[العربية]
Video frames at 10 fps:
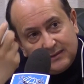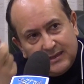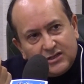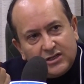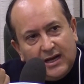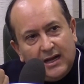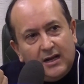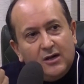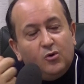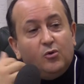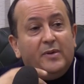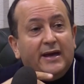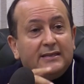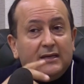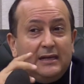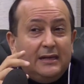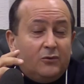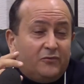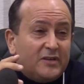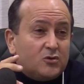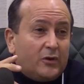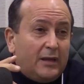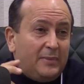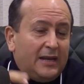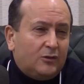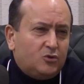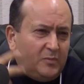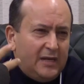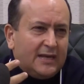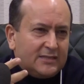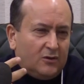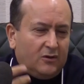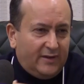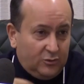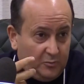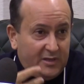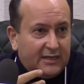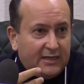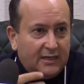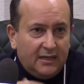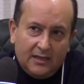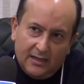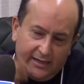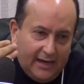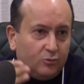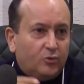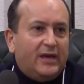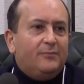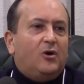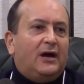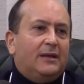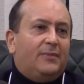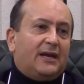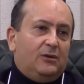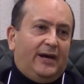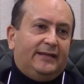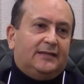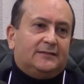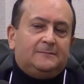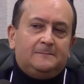ناجحه ومن بعد اون في سكون ابل لا دوبليكاسيون اون فا دوبليكي نعاودوا نعموها على باقي الوحدات